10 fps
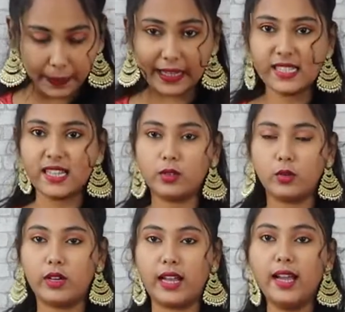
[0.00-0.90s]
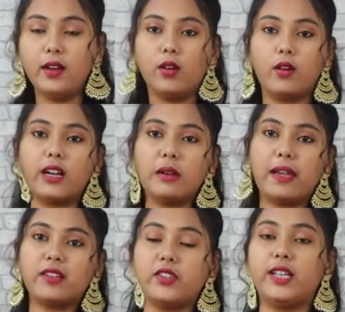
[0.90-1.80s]
পাঁচ হাত ওড়না ওড়নার
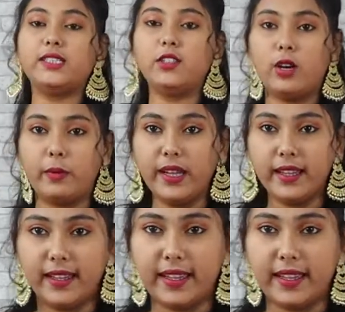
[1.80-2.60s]
ম্যাটেরিয়ালটি হবে